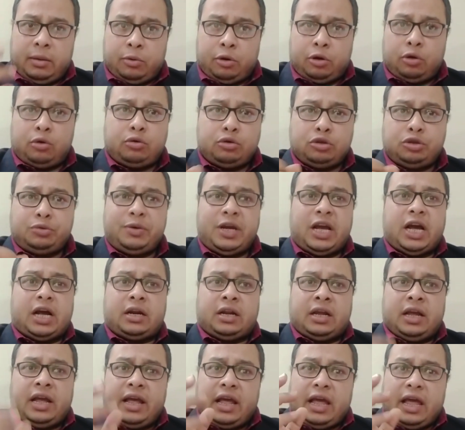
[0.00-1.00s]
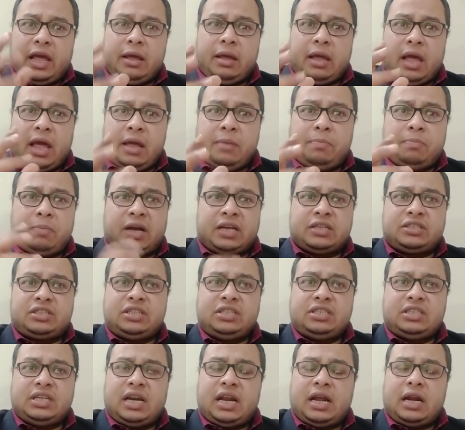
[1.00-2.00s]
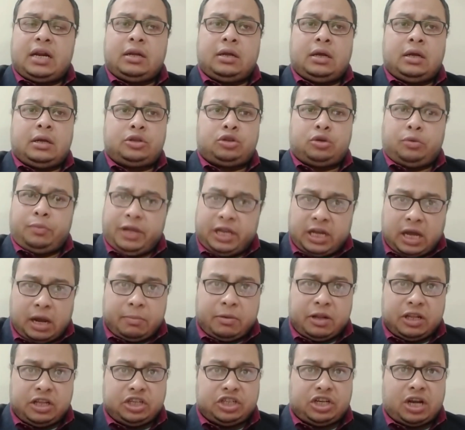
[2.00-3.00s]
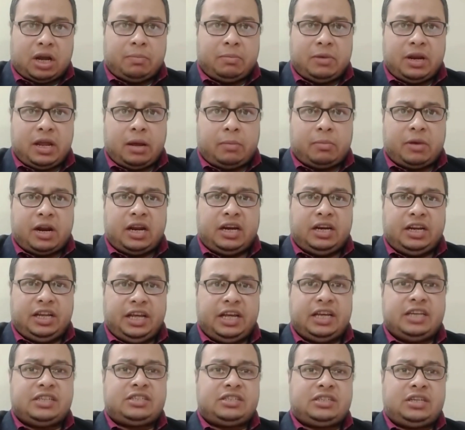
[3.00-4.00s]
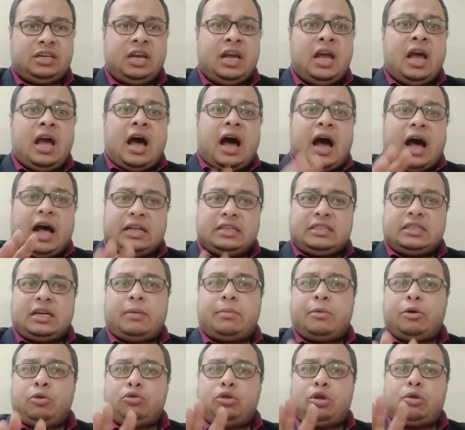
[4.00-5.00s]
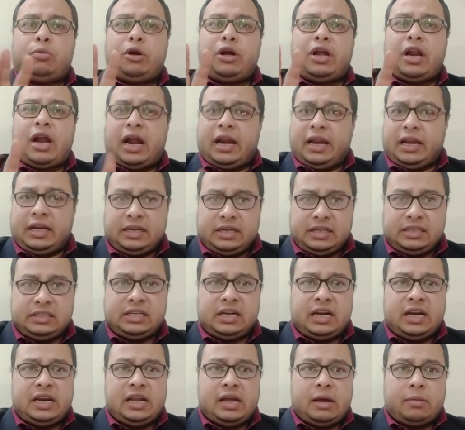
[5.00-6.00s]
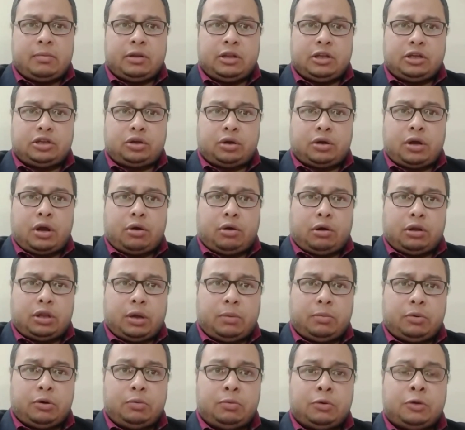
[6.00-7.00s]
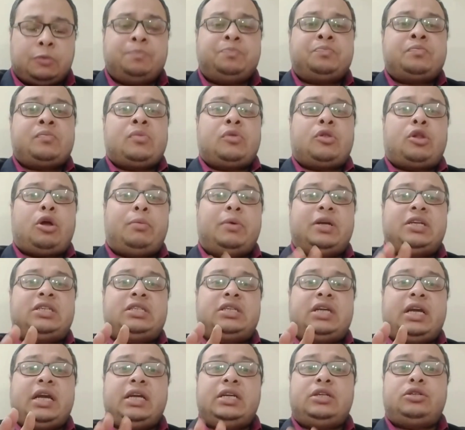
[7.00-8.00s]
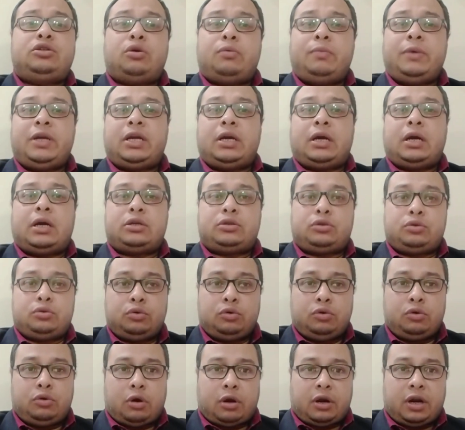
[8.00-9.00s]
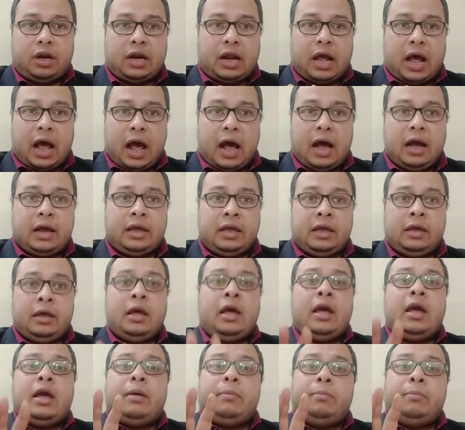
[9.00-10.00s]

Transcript: এবং কুচবিহার এই এই পাঁচটি জেলার সমীক্ষা আপনাদের সামনে আমরা নিয়ে এসেছি আজকে আমরা উত্তরবঙ্গের আরেকটি জেলা নিয়ে আপনাদের সঙ্গে কথা বলবো তবে সেই সমীক্ষা শুরু করার আগে